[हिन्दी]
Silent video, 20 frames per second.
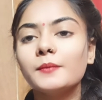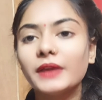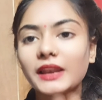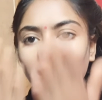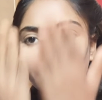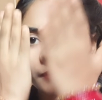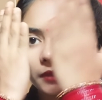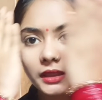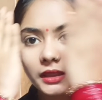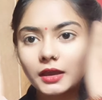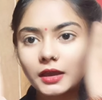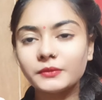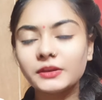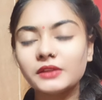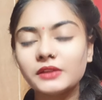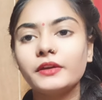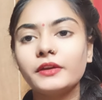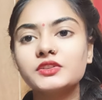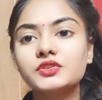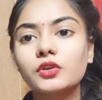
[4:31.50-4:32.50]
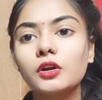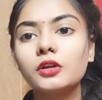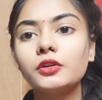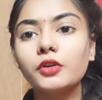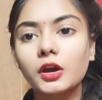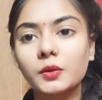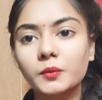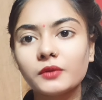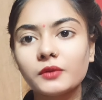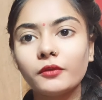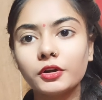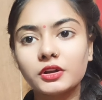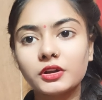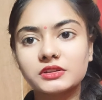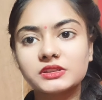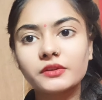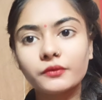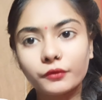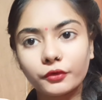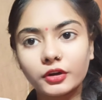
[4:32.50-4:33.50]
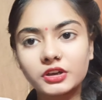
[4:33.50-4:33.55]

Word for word: पहले आपके अपने फेस को नॉर्मल वाटर से